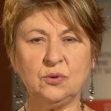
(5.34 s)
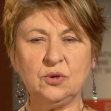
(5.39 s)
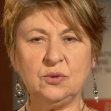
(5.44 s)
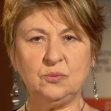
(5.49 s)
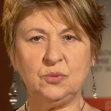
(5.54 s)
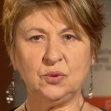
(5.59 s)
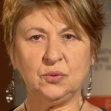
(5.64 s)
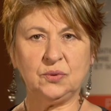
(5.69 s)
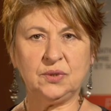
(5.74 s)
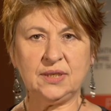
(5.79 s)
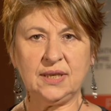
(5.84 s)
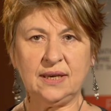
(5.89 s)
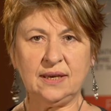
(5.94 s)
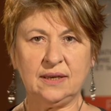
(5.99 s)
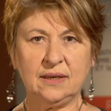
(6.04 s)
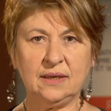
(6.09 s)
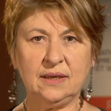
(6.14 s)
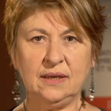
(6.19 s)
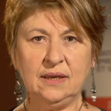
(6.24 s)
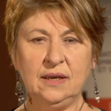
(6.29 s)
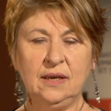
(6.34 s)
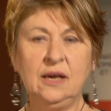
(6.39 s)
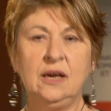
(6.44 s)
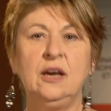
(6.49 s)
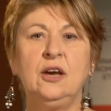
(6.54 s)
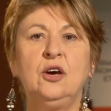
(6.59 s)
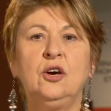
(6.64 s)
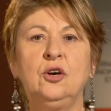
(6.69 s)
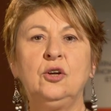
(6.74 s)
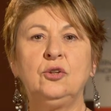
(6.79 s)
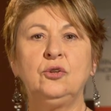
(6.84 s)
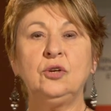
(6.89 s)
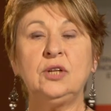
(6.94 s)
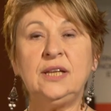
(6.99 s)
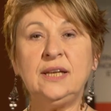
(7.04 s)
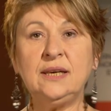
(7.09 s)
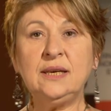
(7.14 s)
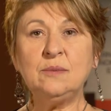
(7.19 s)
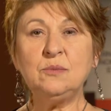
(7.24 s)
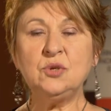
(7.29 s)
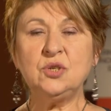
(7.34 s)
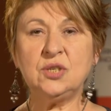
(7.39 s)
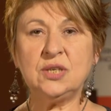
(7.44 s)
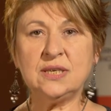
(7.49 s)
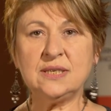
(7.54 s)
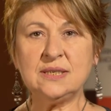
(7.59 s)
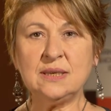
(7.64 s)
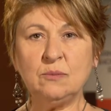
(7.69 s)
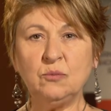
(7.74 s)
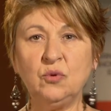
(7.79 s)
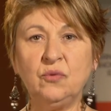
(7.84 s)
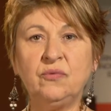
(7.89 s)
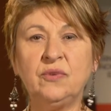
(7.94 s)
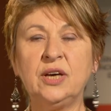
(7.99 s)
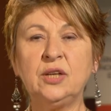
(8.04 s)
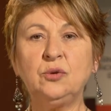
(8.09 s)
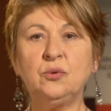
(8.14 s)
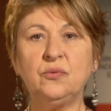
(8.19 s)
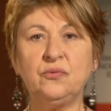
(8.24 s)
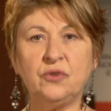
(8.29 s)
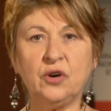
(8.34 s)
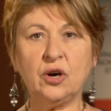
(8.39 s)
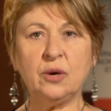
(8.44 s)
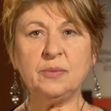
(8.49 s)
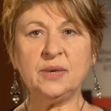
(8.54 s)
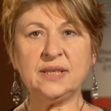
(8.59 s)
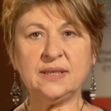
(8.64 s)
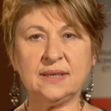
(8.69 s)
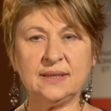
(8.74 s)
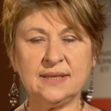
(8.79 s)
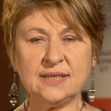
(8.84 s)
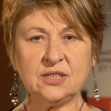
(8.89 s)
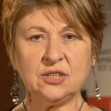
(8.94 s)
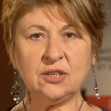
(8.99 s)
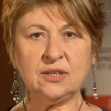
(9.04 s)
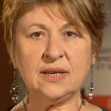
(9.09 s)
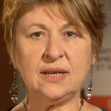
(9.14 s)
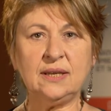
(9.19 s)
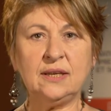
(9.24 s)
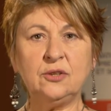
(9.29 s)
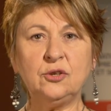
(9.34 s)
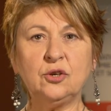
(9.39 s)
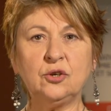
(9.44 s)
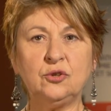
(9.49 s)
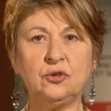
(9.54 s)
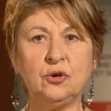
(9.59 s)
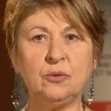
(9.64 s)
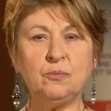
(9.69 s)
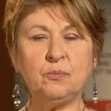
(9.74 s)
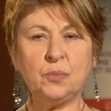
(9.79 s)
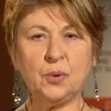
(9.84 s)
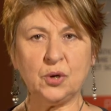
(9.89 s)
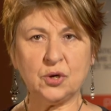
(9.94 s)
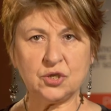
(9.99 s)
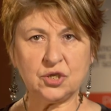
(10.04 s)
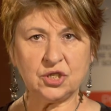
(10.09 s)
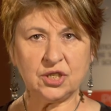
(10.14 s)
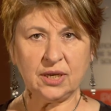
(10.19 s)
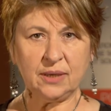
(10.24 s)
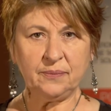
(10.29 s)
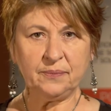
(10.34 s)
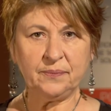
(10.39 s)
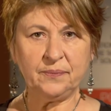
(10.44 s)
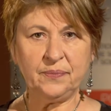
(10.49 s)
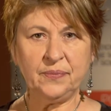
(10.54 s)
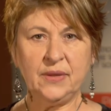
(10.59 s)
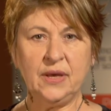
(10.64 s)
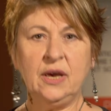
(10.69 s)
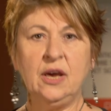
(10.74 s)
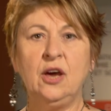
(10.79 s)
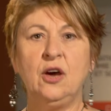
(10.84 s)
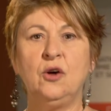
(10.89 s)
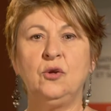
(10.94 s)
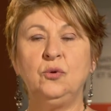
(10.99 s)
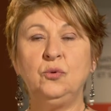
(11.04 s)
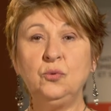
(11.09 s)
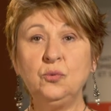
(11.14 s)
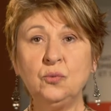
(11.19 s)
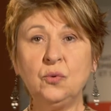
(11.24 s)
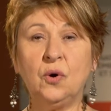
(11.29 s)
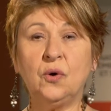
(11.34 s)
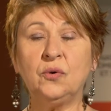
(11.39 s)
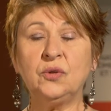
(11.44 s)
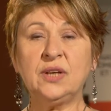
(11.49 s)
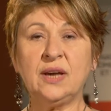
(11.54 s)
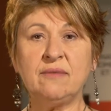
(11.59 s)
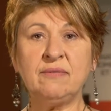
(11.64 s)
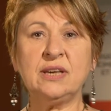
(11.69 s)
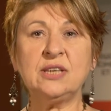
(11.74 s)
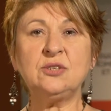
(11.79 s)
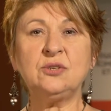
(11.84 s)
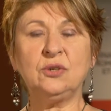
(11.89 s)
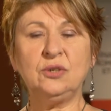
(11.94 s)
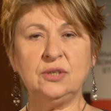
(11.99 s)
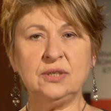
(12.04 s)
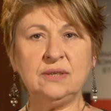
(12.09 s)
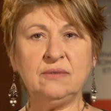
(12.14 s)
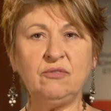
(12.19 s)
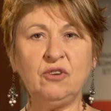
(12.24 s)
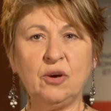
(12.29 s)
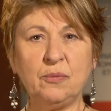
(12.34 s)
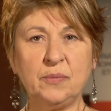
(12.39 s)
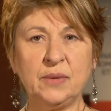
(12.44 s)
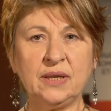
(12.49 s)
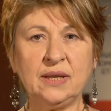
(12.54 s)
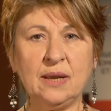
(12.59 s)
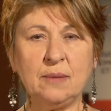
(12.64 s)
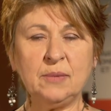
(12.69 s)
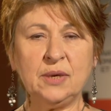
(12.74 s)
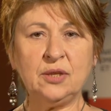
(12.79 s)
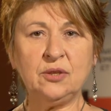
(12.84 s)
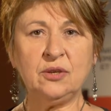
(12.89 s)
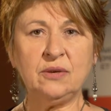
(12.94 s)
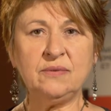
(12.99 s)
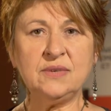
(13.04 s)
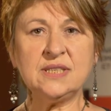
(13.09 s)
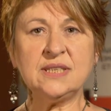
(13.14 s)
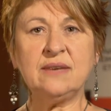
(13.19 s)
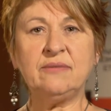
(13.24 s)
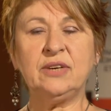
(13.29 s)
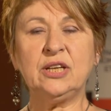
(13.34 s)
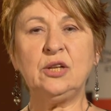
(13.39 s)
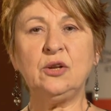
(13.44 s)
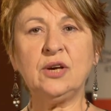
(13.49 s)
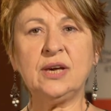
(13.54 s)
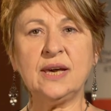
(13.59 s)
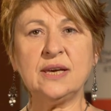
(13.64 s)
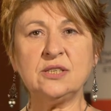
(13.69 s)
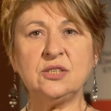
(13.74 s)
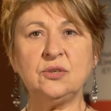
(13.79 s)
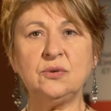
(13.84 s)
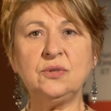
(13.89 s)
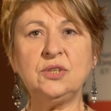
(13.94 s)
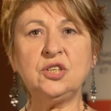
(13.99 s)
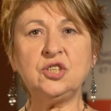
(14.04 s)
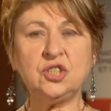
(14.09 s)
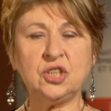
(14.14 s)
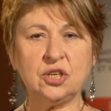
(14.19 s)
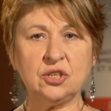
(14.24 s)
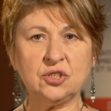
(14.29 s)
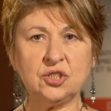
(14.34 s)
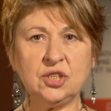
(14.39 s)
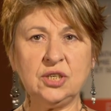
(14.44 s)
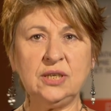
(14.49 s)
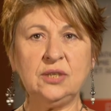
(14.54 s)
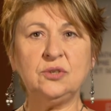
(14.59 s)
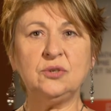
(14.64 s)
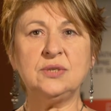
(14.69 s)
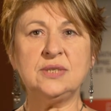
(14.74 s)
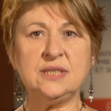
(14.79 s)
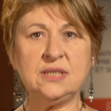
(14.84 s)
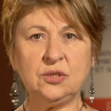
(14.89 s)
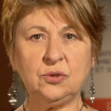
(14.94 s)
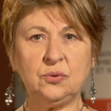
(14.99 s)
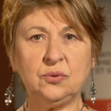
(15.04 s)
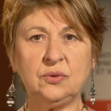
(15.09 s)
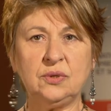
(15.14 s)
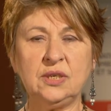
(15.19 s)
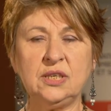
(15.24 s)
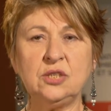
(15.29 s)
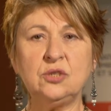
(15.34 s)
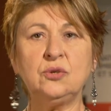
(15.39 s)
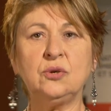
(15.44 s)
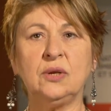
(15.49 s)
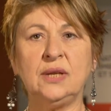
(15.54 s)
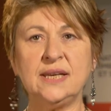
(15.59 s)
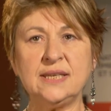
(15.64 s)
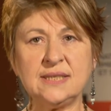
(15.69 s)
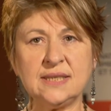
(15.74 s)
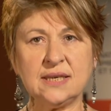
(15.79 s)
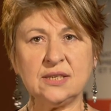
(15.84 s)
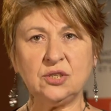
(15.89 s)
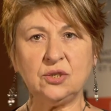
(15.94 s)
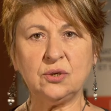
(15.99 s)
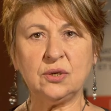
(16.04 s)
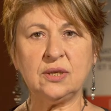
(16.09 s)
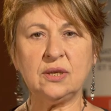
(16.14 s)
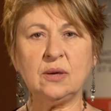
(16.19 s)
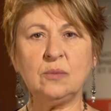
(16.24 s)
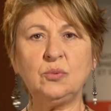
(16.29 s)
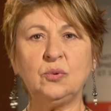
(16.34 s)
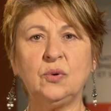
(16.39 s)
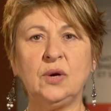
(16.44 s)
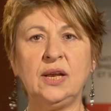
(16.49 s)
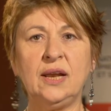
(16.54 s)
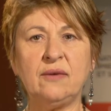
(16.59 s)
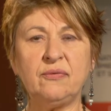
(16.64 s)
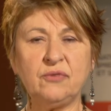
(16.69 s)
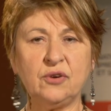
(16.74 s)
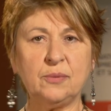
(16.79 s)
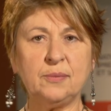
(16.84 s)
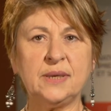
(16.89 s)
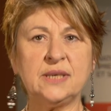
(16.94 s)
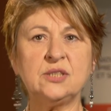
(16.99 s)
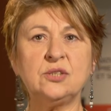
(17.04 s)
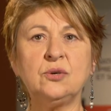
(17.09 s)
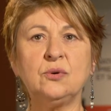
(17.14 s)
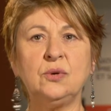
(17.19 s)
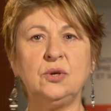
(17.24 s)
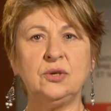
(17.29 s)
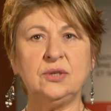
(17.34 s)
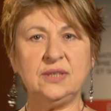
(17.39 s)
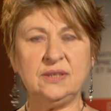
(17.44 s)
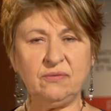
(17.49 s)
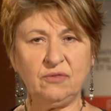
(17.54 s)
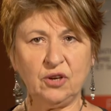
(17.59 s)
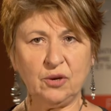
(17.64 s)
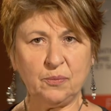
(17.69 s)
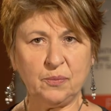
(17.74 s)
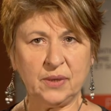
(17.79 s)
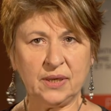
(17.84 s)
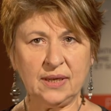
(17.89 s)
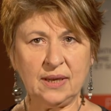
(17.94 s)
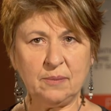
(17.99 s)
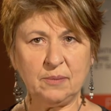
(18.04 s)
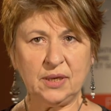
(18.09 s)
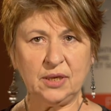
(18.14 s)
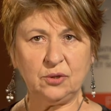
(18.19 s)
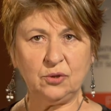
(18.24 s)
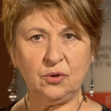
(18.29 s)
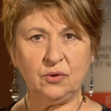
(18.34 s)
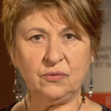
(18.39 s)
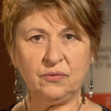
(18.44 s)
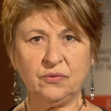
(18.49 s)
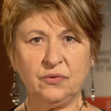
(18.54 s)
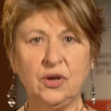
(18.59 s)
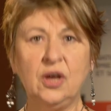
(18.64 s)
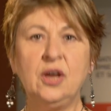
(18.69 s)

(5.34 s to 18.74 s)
communautaire. Toute l'équipe du CSMO va être au Forum international en octobre prochain. Nous, on travaille sur le développement de la main-d'œuvre et ça va être l'occasion d'échanger et de discuter sur l'insertion en emploi, la formation, le développement de la main-d'œuvre.